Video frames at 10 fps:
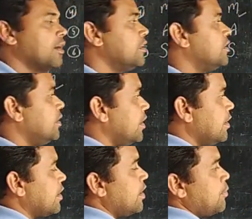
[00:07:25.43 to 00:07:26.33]
रखना गलती
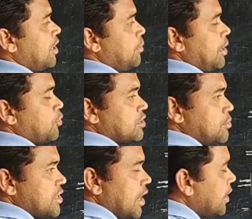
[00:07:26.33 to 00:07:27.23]
नहीं करनी मैंने अभी आपको
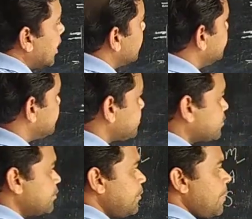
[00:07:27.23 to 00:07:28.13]
समझाया था
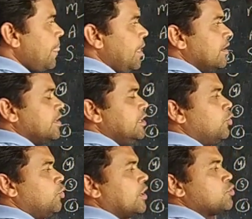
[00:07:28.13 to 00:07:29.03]
यदि
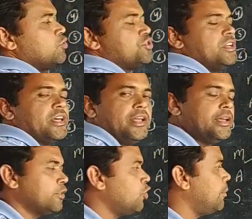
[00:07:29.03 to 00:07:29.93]
दोनों का सॉल्यूशन
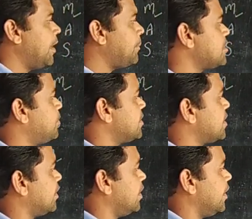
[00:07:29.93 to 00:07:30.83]
करेंगे तो हमारे पास
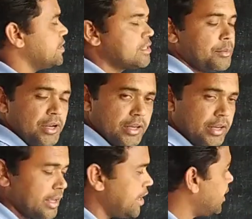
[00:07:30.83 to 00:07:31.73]
प्लस के 13 सामने
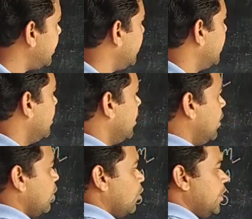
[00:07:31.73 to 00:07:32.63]
निकल के आएंगे
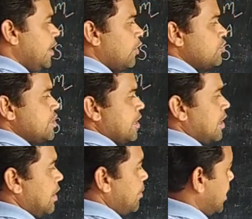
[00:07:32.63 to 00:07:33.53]
और ये हो
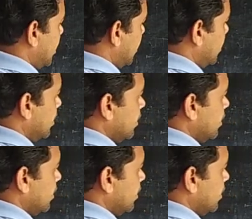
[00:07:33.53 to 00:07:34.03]
जाएगा हमारा